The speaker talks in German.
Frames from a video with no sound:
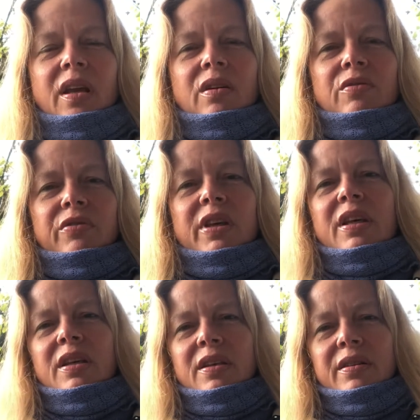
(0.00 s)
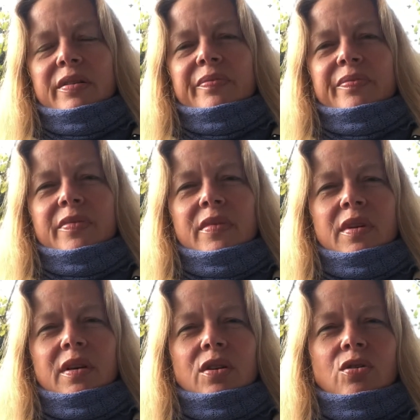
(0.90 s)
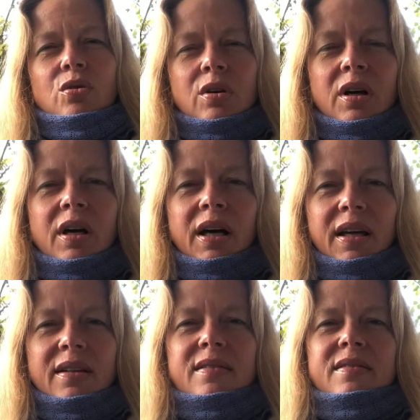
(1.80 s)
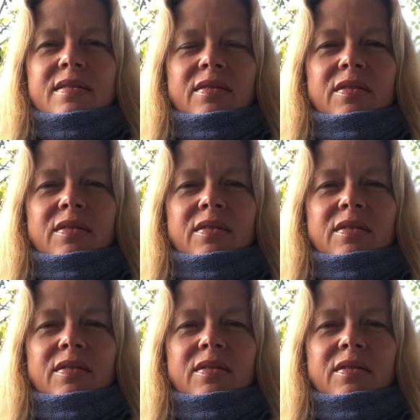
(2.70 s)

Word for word: wie ihr Juckreiz,